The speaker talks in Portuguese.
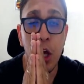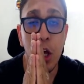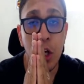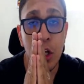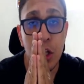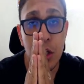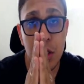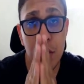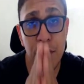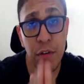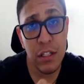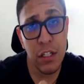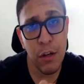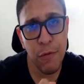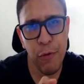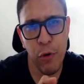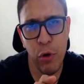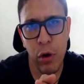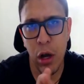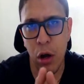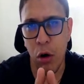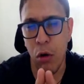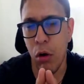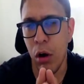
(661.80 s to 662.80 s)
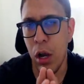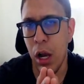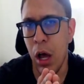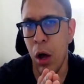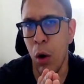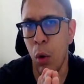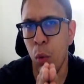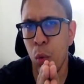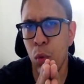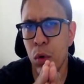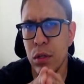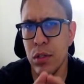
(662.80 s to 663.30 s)
Se você for olhar
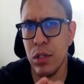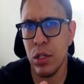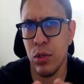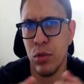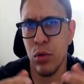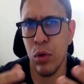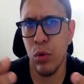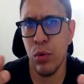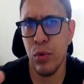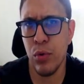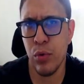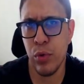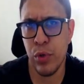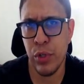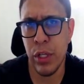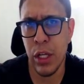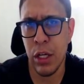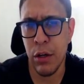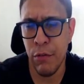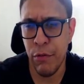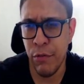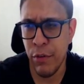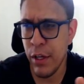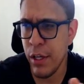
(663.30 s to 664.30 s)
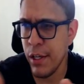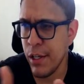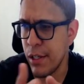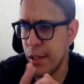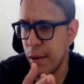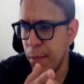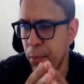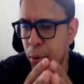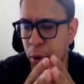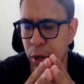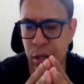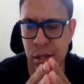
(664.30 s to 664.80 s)
algumas resoluções da Anvisa,
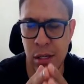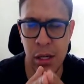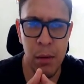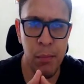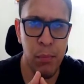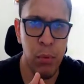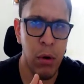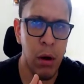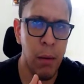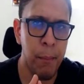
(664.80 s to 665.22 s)
por exemplo,